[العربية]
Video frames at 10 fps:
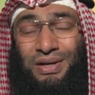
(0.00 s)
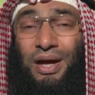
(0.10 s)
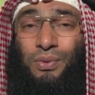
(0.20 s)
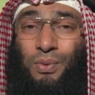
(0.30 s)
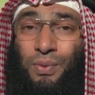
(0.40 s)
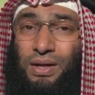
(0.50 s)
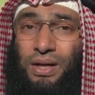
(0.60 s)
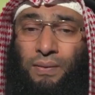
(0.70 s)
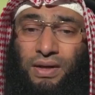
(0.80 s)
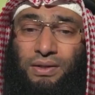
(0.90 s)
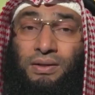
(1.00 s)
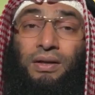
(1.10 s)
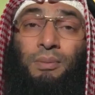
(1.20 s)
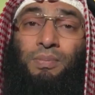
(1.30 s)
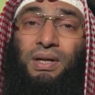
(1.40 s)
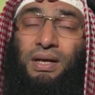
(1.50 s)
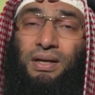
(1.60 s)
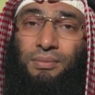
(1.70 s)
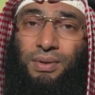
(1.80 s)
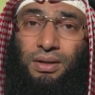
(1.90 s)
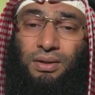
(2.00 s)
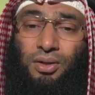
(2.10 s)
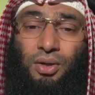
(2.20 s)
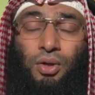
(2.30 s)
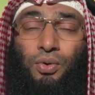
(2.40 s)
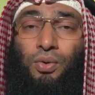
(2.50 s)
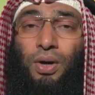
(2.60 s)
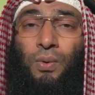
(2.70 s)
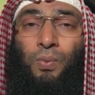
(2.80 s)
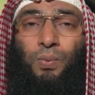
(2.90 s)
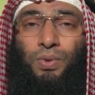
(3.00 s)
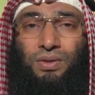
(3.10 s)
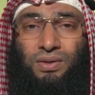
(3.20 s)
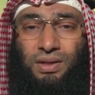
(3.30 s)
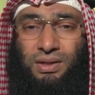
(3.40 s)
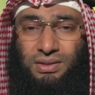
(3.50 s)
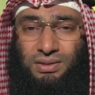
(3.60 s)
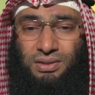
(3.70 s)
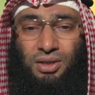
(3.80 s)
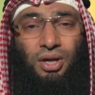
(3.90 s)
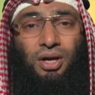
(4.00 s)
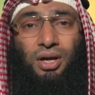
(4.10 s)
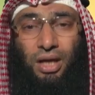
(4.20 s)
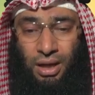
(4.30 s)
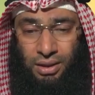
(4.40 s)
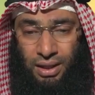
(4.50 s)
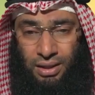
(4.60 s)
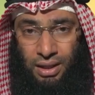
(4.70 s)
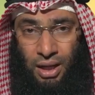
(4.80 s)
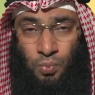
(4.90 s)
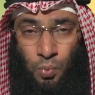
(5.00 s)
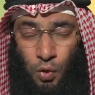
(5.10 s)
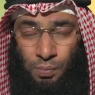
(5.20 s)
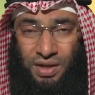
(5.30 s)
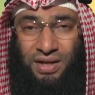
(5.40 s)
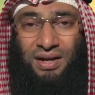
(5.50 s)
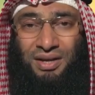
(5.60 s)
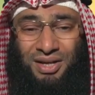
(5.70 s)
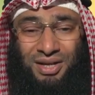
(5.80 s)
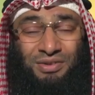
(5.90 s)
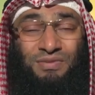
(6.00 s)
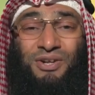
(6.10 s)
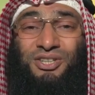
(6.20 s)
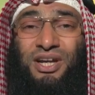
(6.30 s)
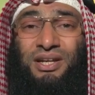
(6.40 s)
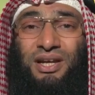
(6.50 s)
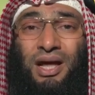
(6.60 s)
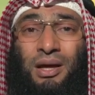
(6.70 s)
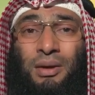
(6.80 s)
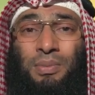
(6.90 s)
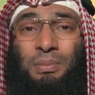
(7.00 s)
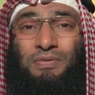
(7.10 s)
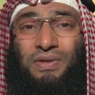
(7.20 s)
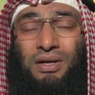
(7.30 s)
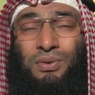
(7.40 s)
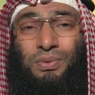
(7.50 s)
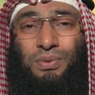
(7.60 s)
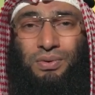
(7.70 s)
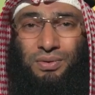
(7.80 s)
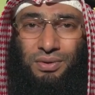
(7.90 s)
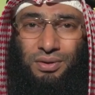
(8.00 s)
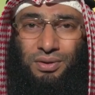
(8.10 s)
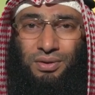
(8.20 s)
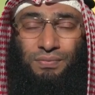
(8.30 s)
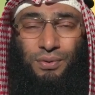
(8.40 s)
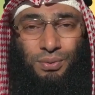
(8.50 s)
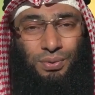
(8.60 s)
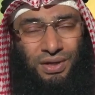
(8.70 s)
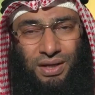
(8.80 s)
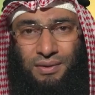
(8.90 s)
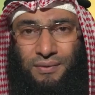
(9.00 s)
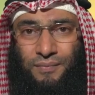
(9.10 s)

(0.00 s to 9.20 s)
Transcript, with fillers: لاحظوا اخواني اخواتي ان رب العالمين يعوض الناس يعني المؤمنه في الجنه بما افتقدوه في الدنيا